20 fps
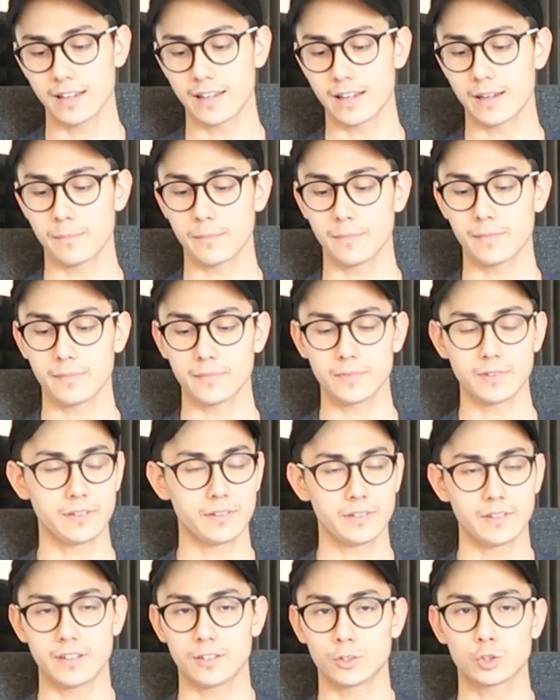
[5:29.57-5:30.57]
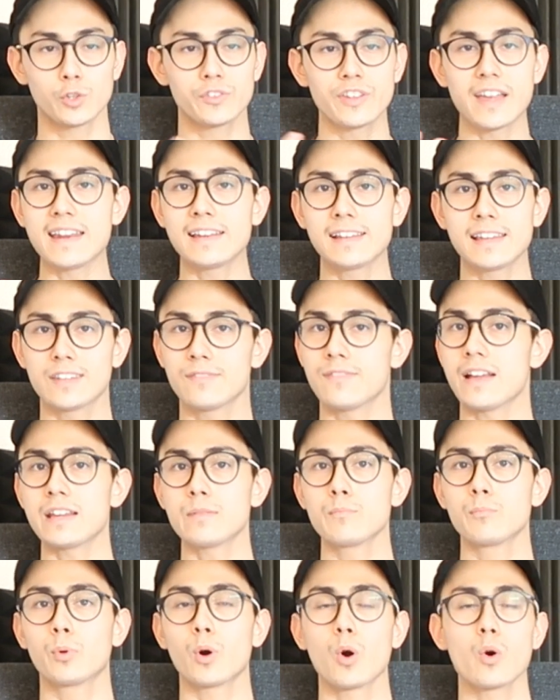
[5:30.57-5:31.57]
ähm, schlussendlich,
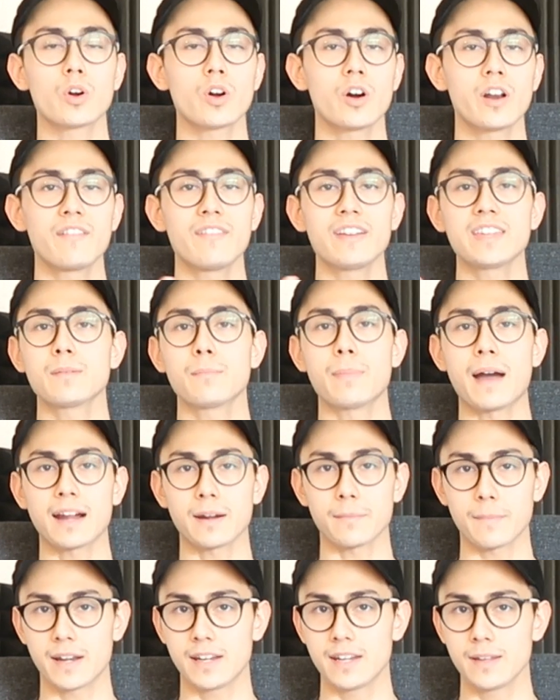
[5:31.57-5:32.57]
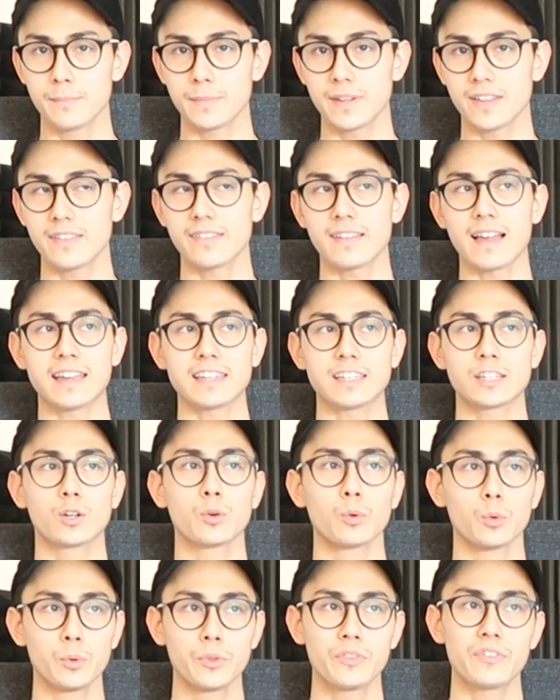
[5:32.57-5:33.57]
welchen Broker oder welche Bank man nimmt, ist eigentlich
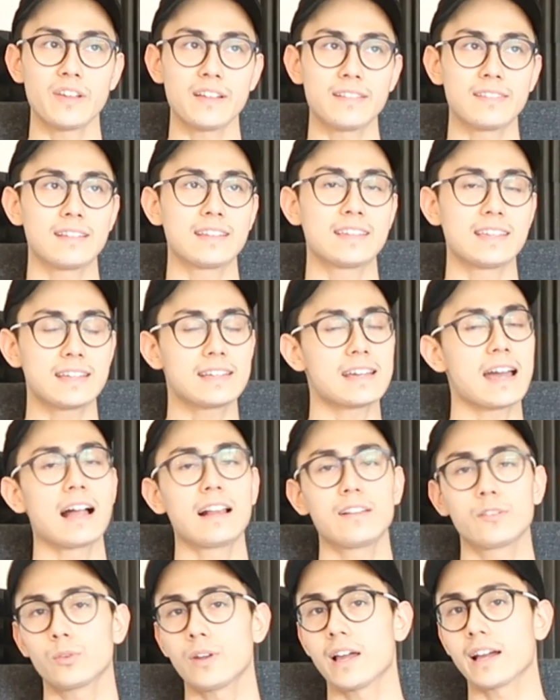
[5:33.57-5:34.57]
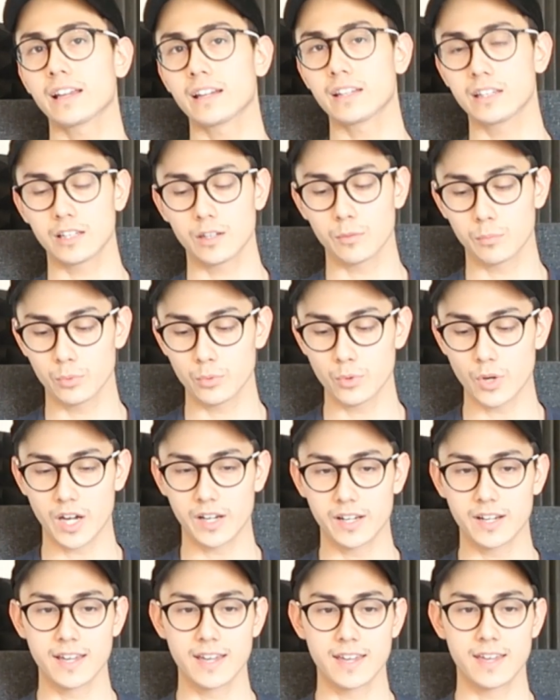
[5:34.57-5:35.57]
grundsätzlich egal, solange die
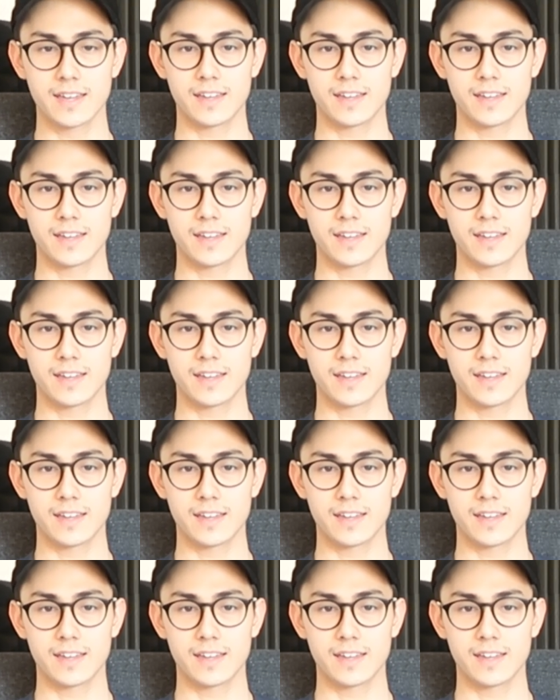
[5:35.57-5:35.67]
Gebühren